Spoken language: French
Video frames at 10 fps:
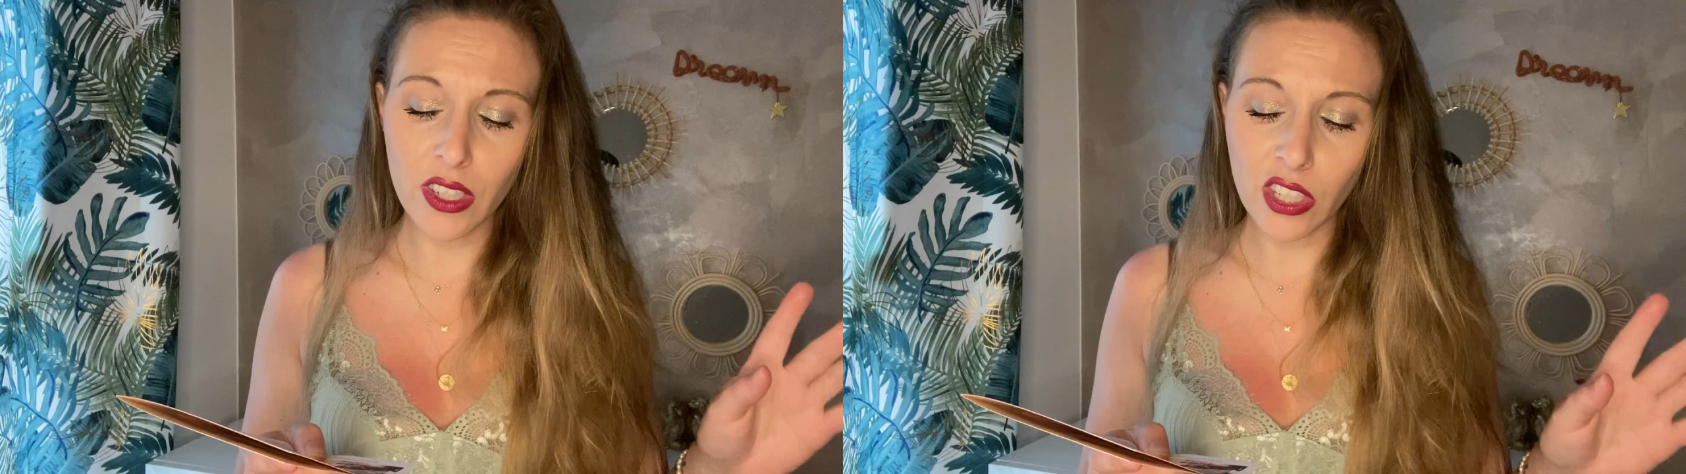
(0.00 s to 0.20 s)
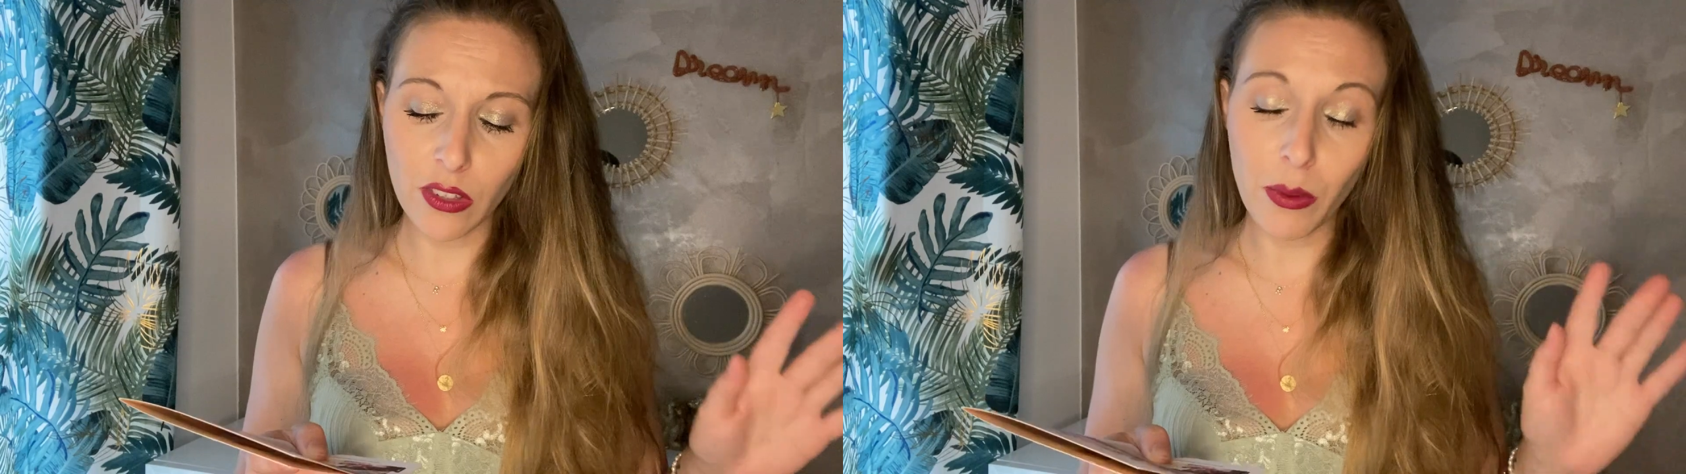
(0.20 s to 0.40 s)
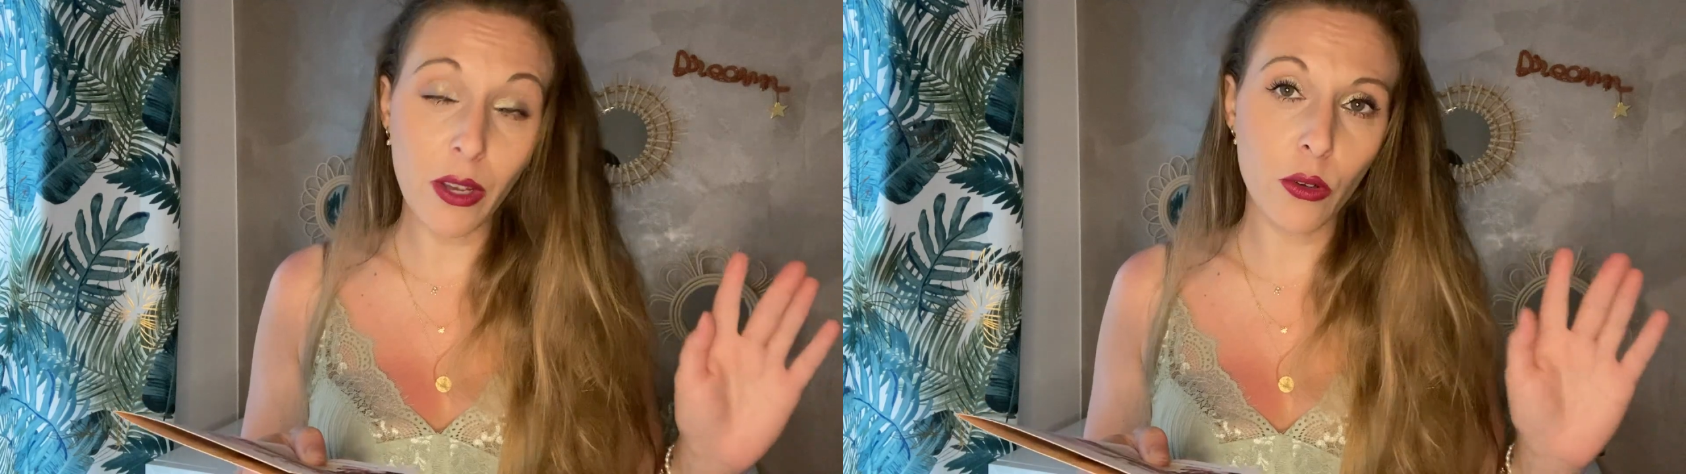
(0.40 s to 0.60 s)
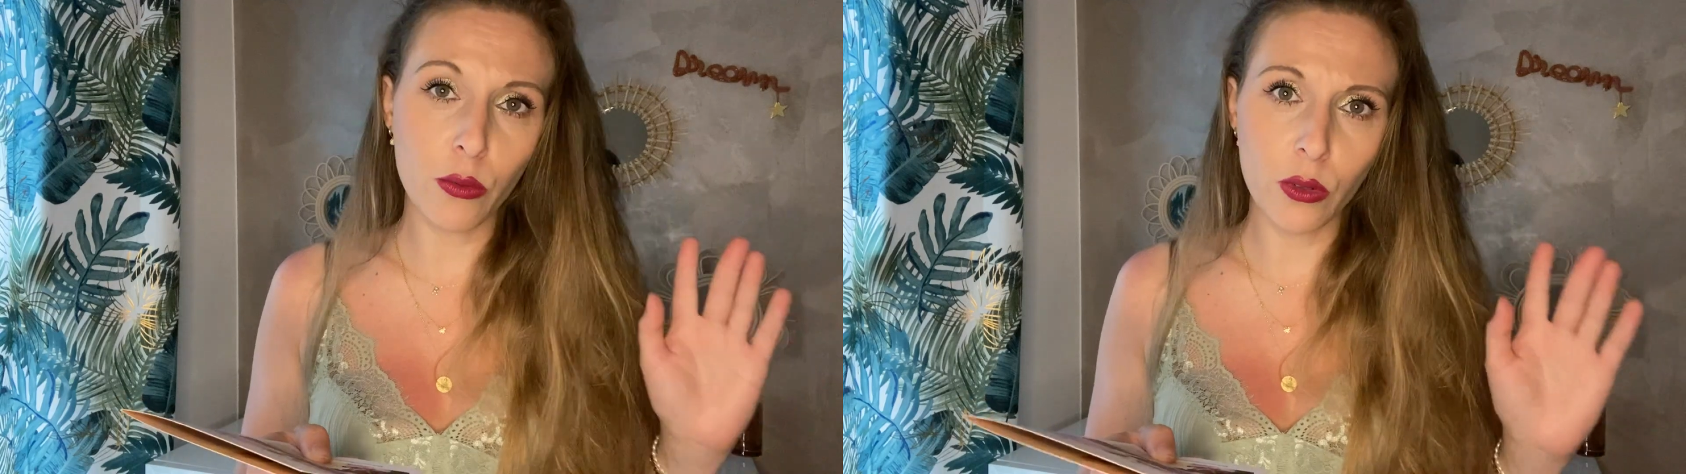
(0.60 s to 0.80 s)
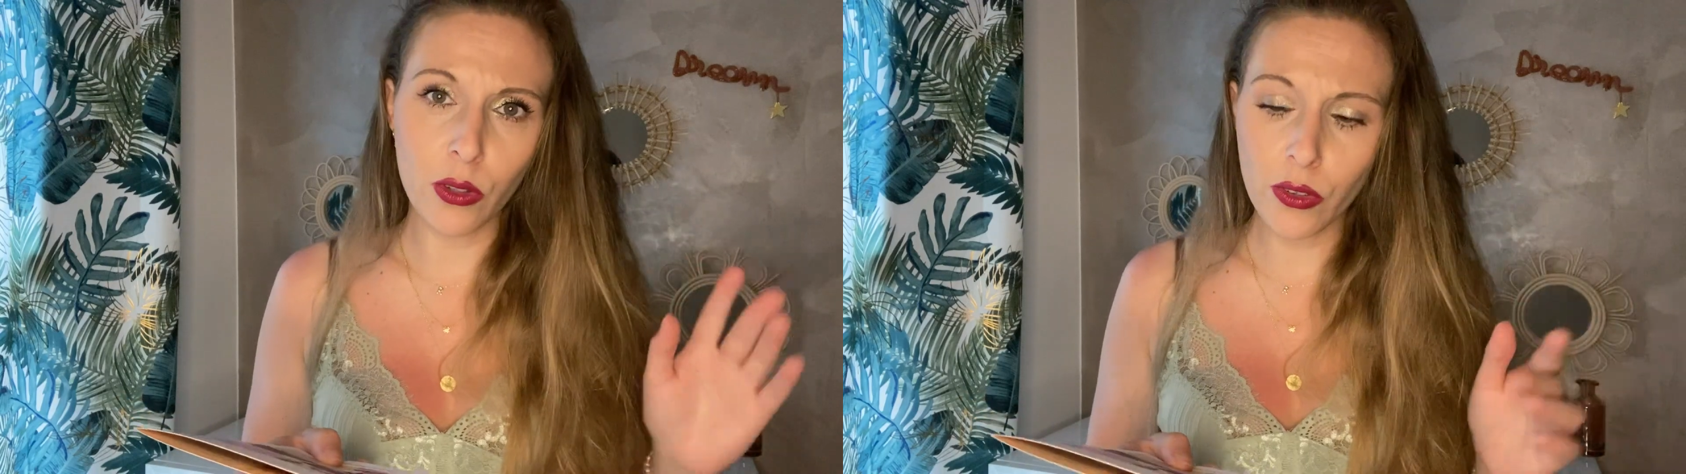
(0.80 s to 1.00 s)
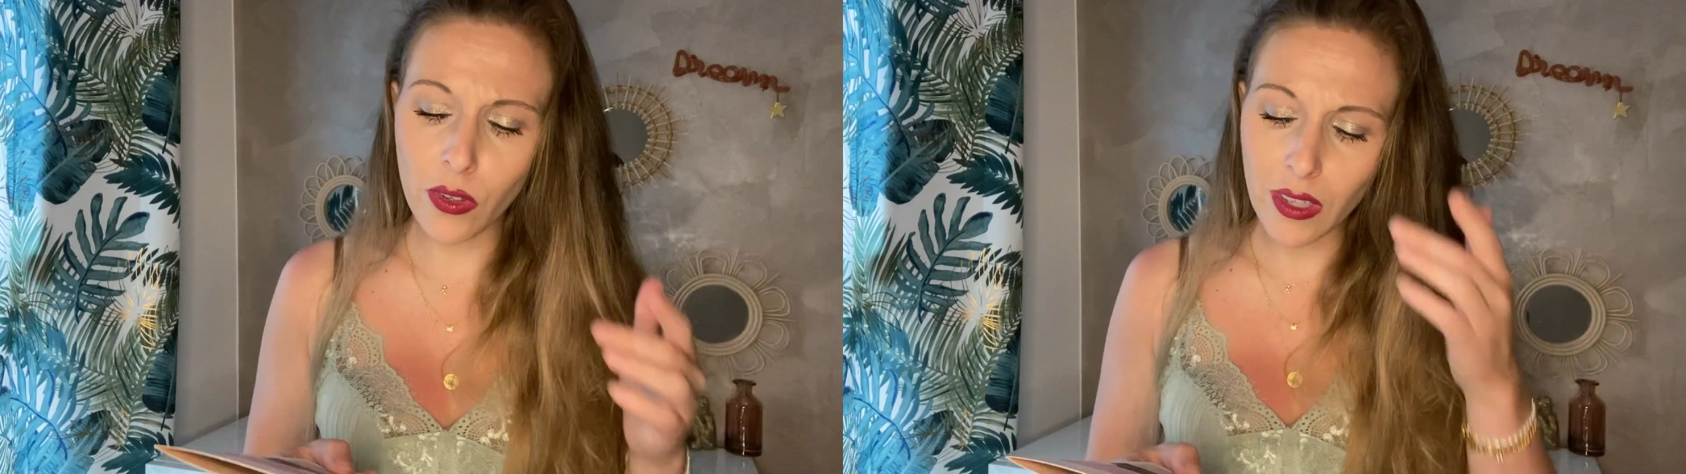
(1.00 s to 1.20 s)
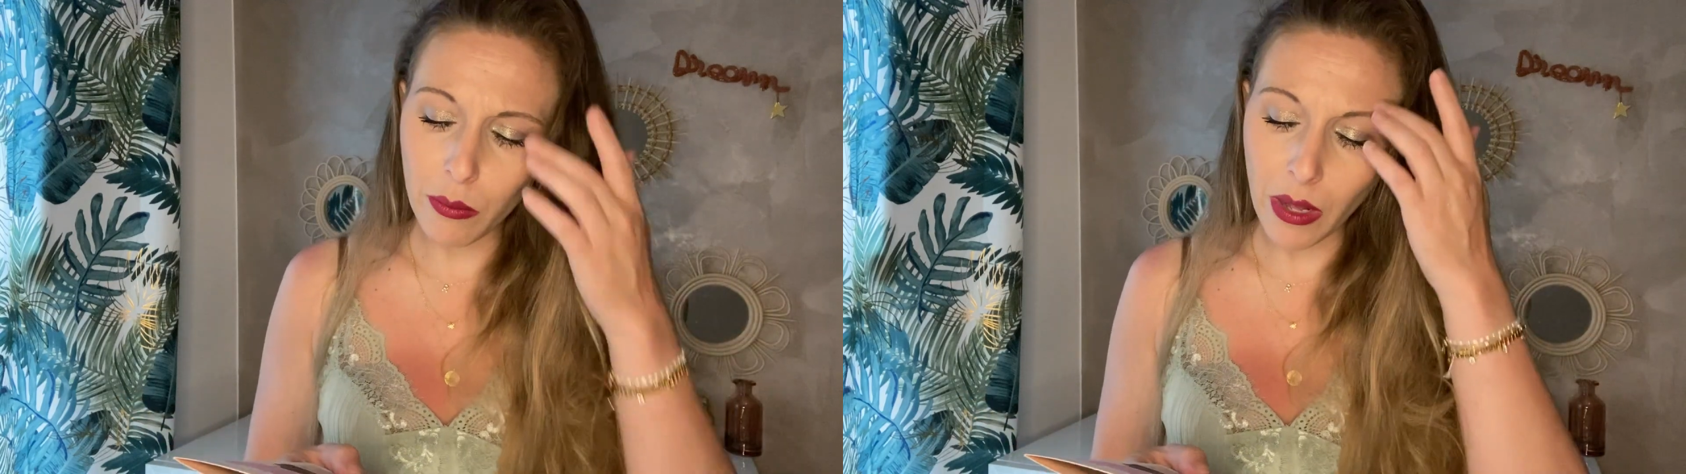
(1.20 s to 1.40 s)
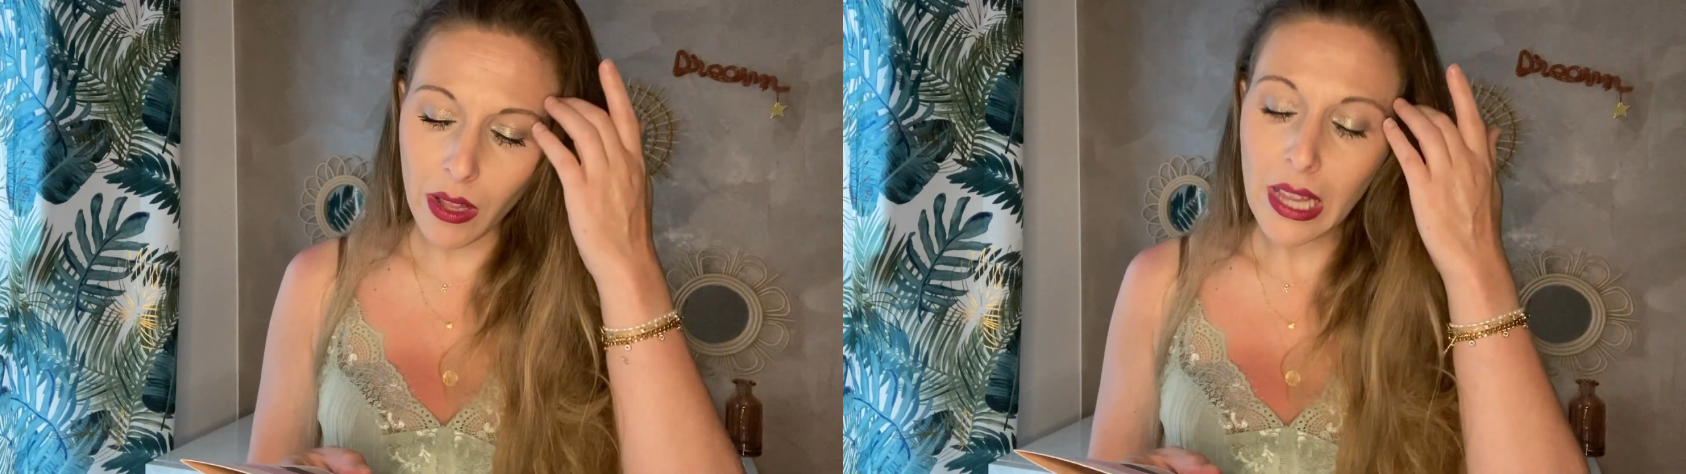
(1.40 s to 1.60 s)
j'espère que vous ne l'entendez
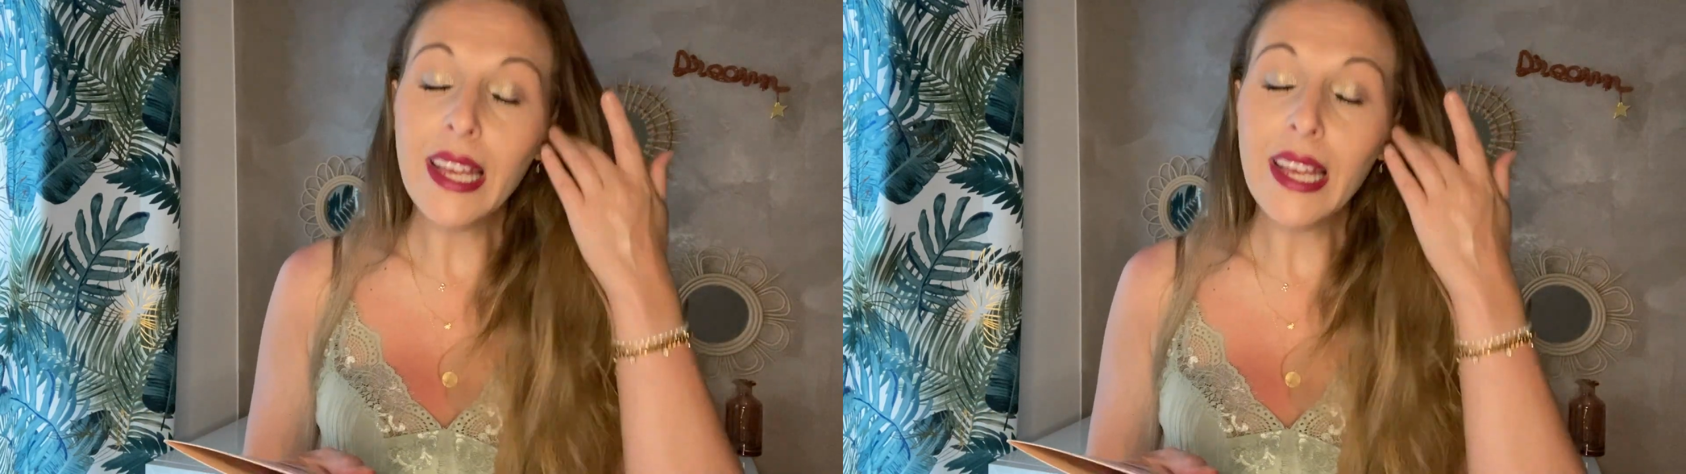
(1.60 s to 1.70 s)
pas.